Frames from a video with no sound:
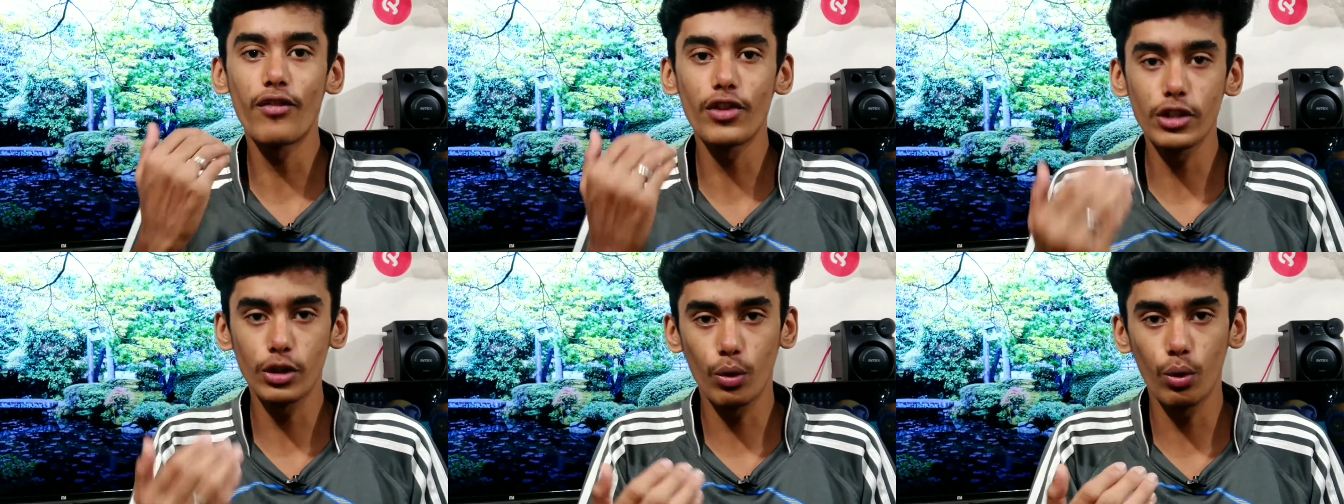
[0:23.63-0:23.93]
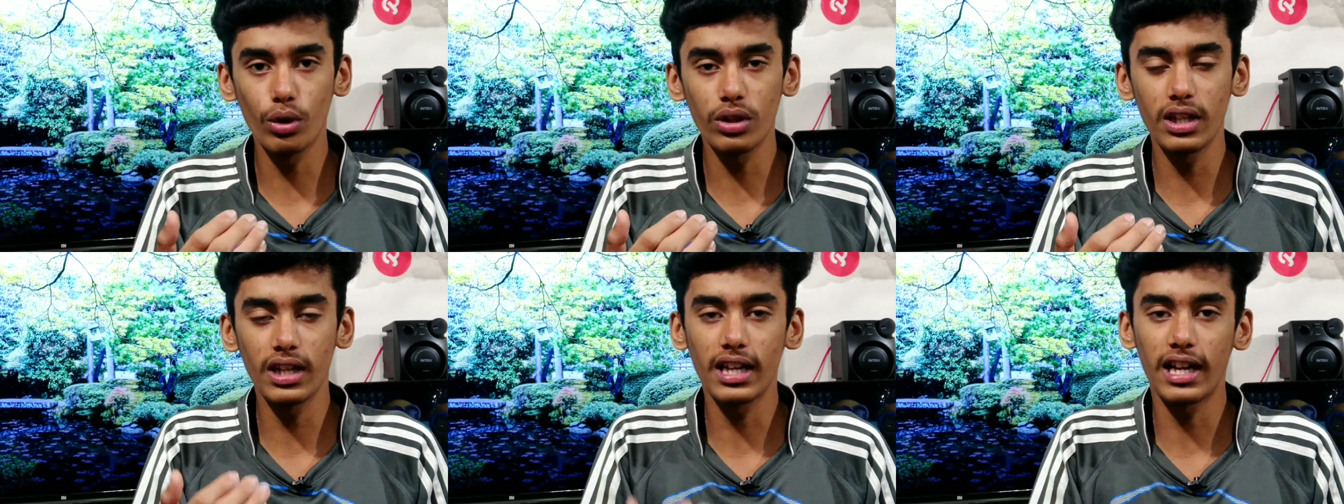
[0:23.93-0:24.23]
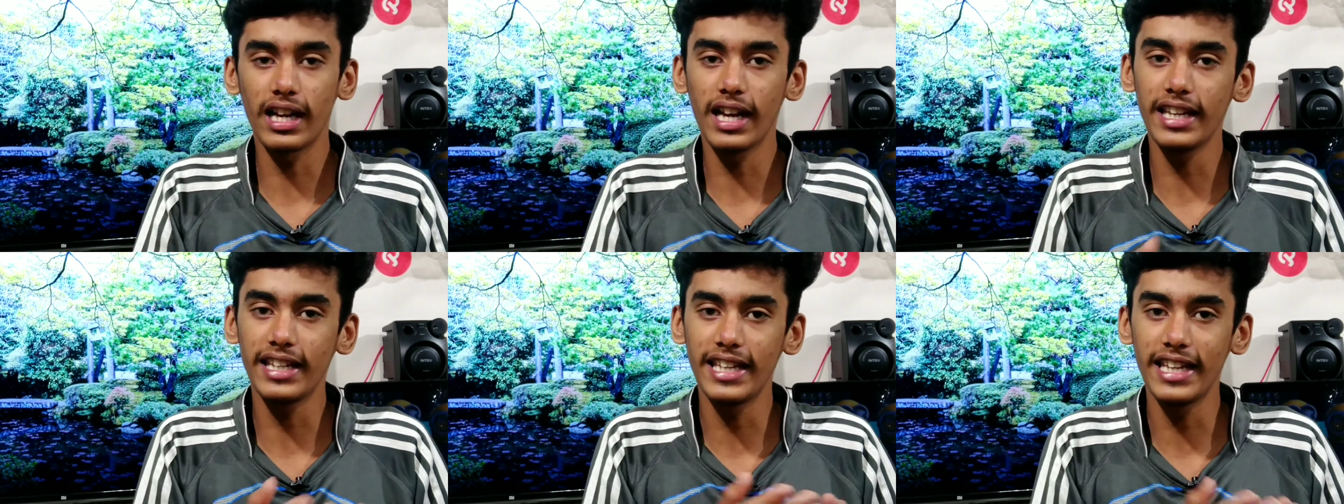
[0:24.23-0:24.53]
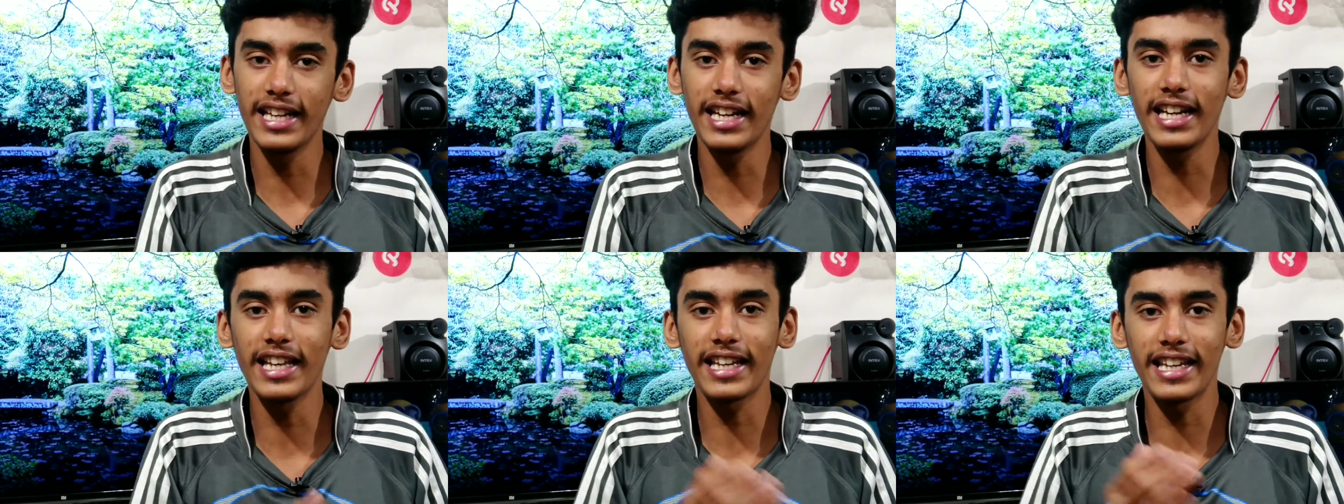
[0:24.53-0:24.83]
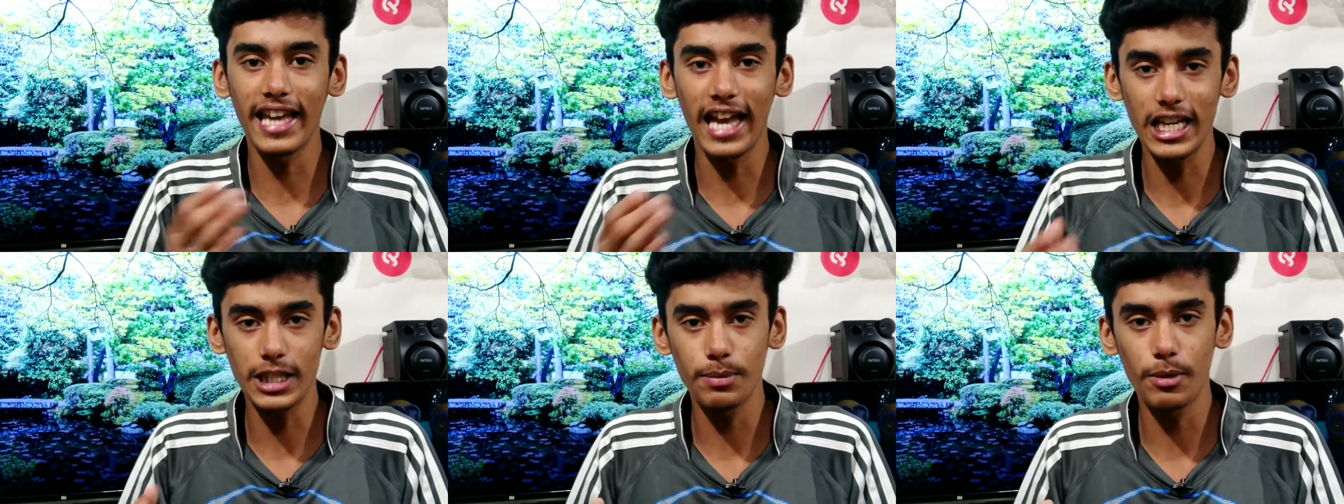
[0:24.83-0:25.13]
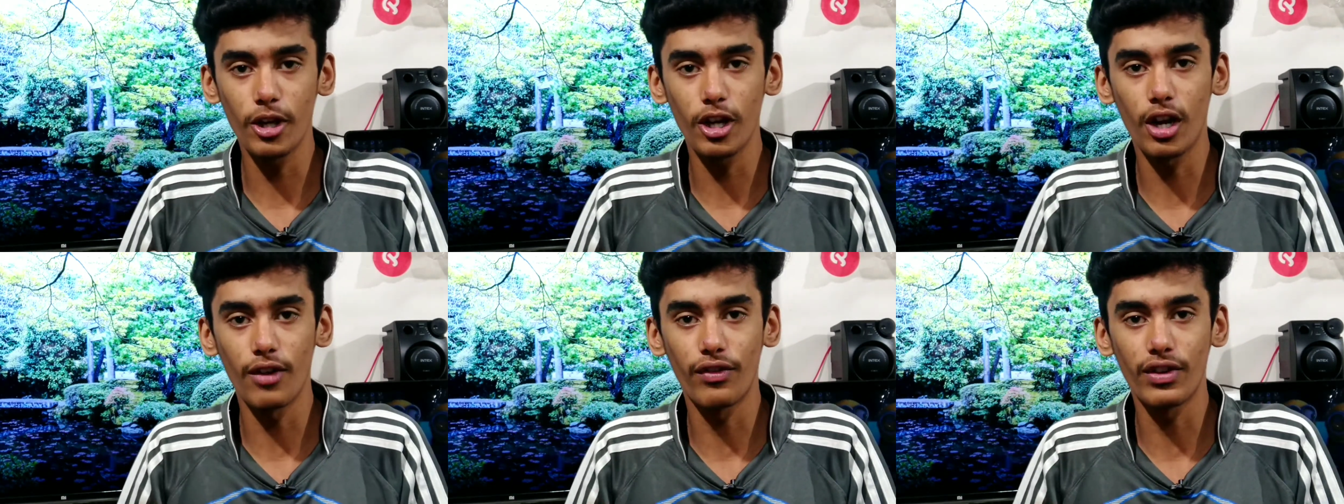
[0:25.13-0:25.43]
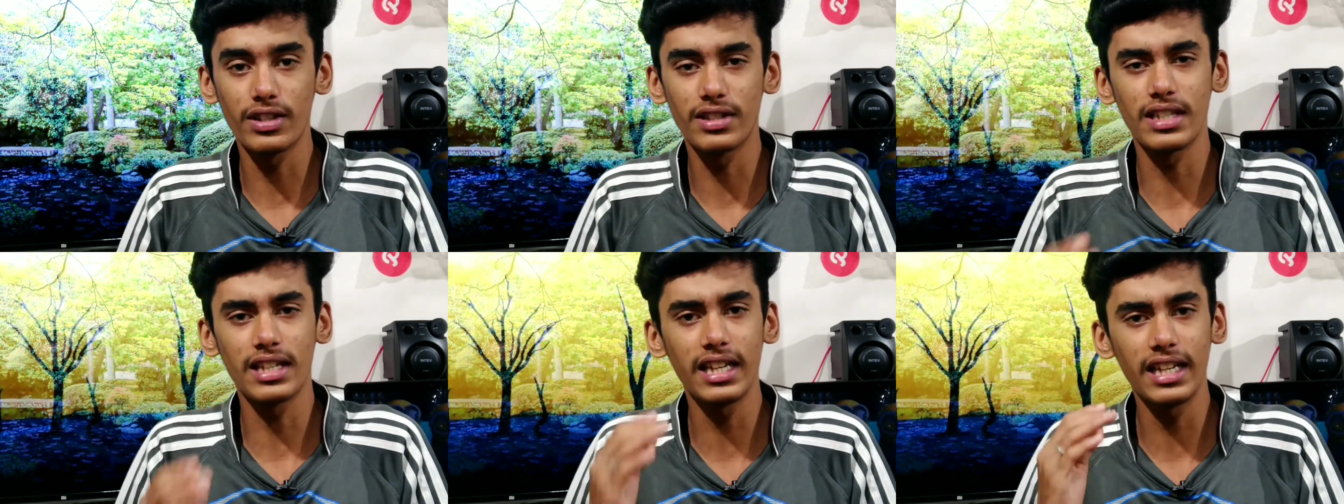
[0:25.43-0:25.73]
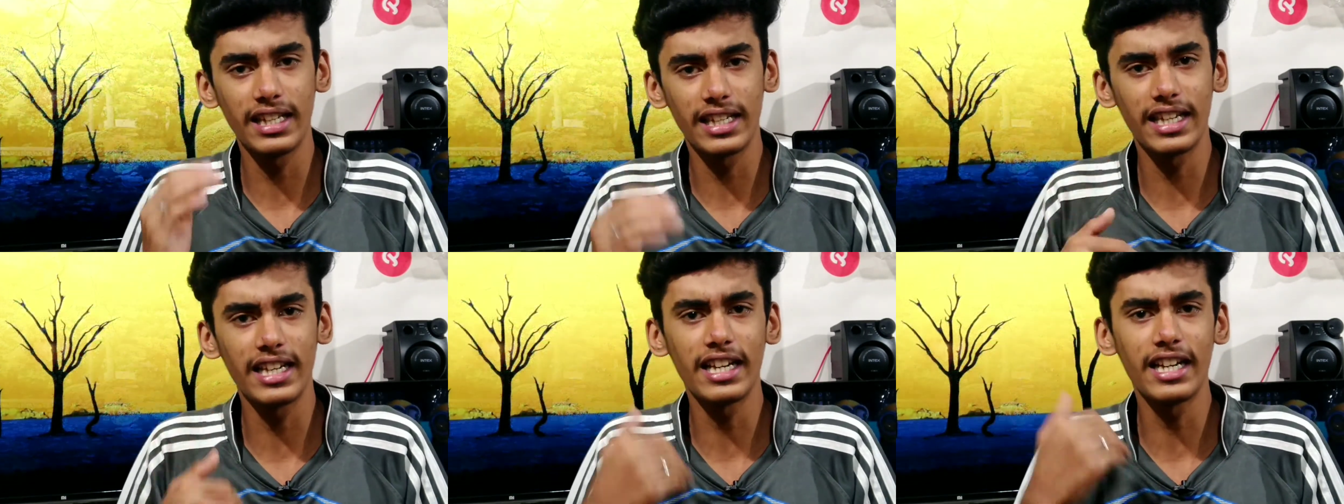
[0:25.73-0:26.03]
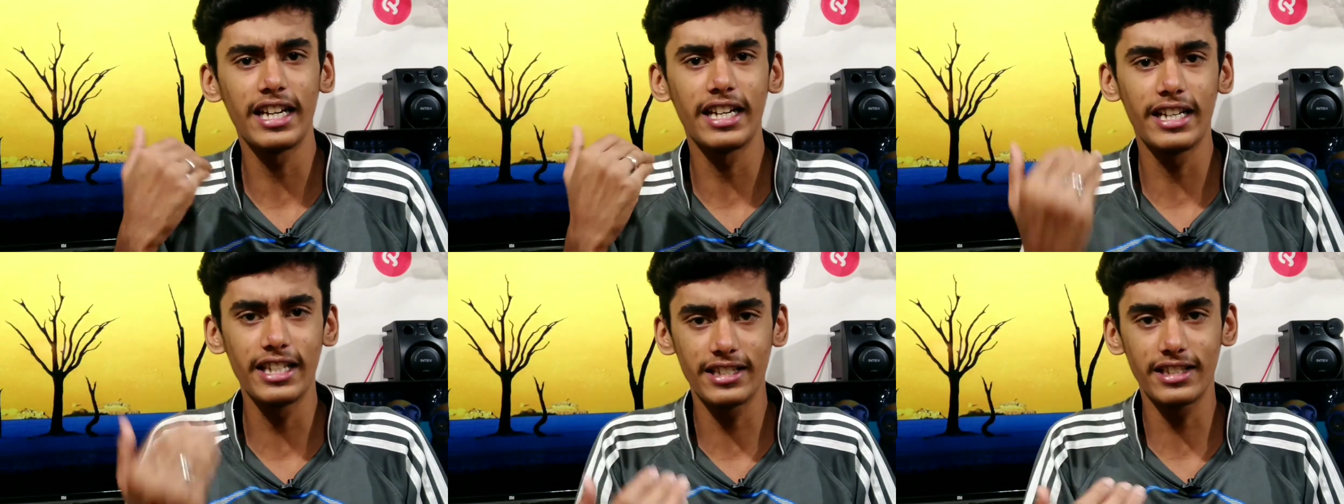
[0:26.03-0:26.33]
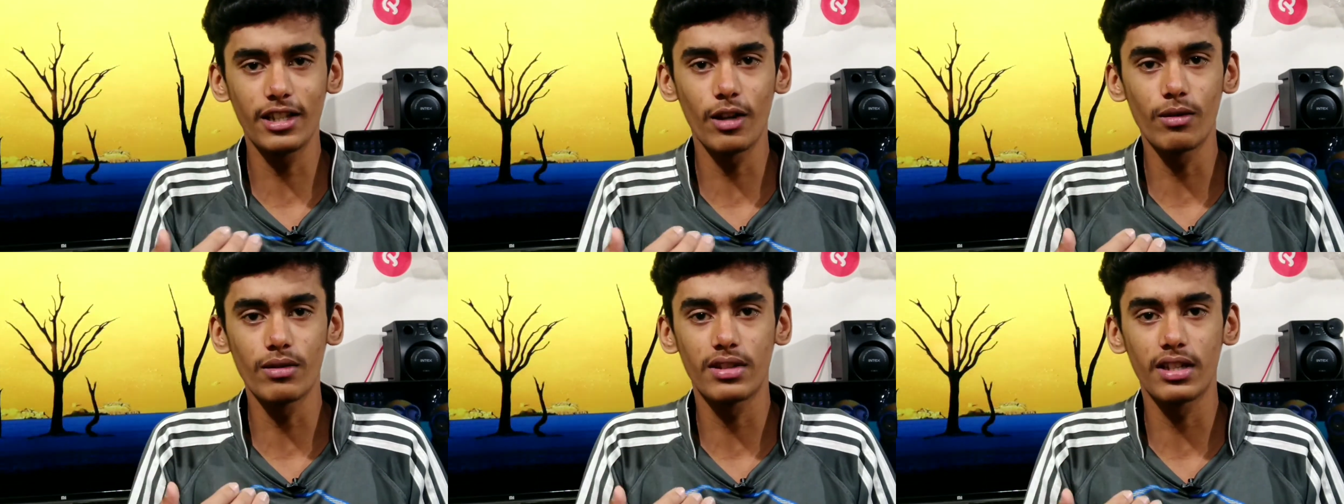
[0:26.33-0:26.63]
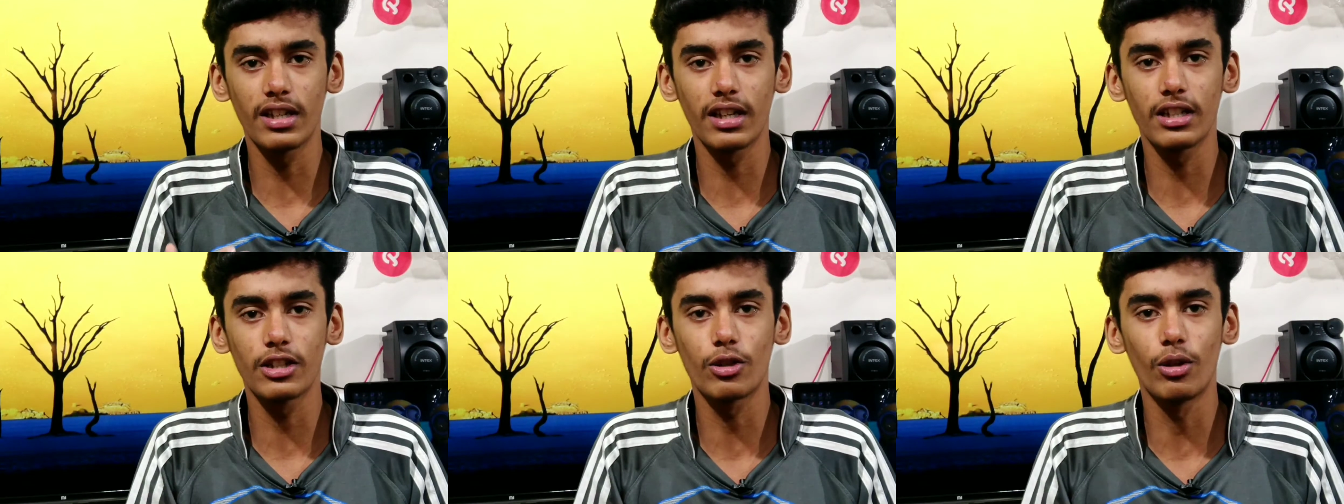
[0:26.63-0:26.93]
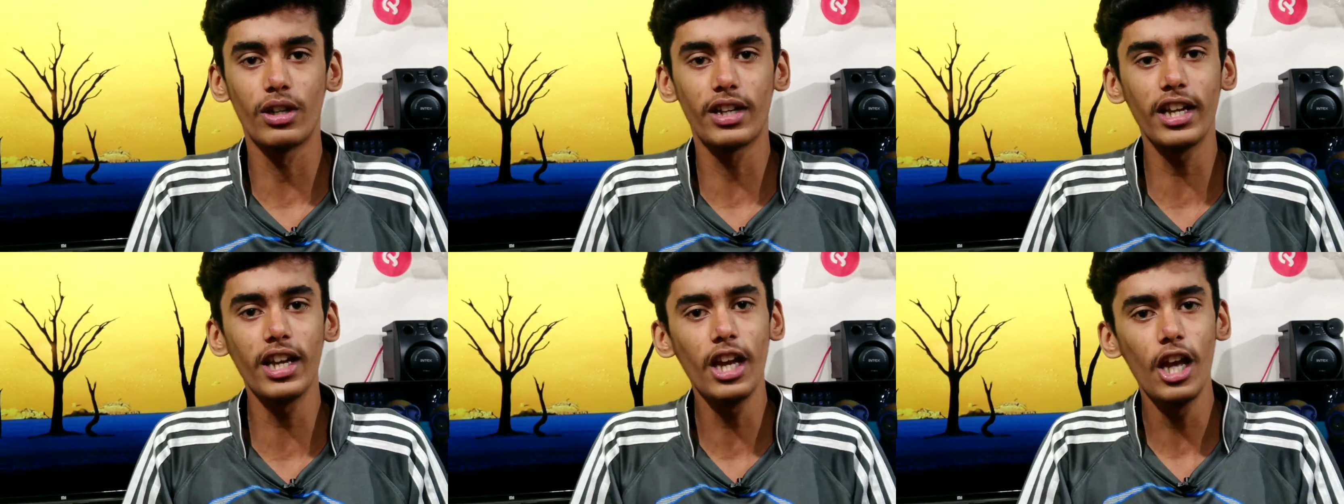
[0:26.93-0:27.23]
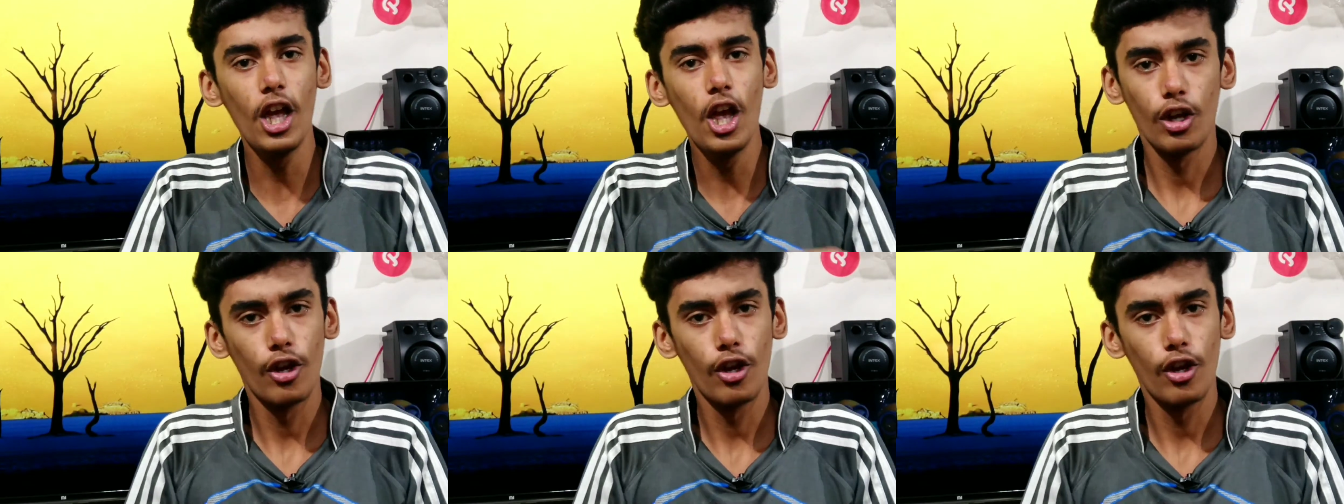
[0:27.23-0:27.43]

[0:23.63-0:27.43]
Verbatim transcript: ஆஃபர்ஸ் கொடுத்துருக்காங்க என்னென்ன கேஷ்பேக் ஆஃபர்ஸ் இருக்குது என்னென்ன டிஸ்கவுண்ட்ஸ் இருக்குன்னு சொல்லிட்டு